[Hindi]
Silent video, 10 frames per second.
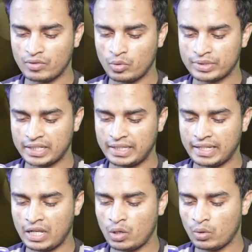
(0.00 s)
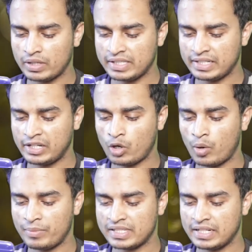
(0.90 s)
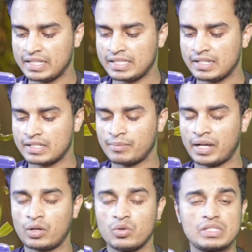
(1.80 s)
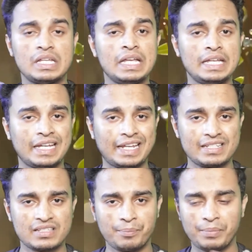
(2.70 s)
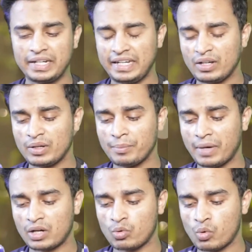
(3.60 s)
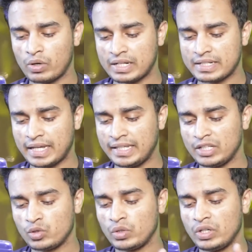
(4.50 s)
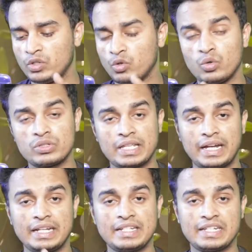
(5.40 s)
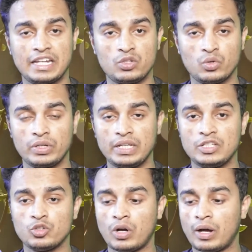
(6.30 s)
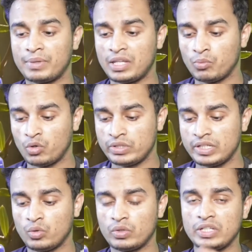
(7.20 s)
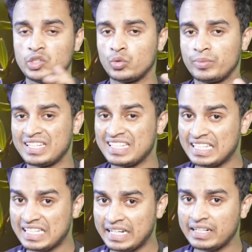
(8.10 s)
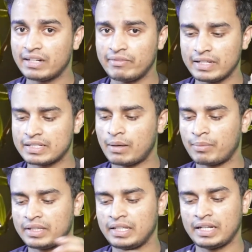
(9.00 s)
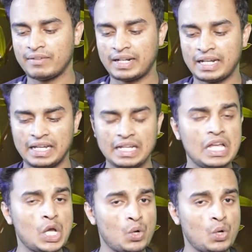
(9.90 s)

तरफ ऑप्शन देखें लॉक स्क्रीन होम स्क्रीन सिस्टम आइकॉन्स यानी सब पे टिक मार्क होना चाहिए क्योंकि जो सेटिंग चेंज होगी जो आपकी इमोजी होगी जो भी इंटरफेस आपका दिखने वाला है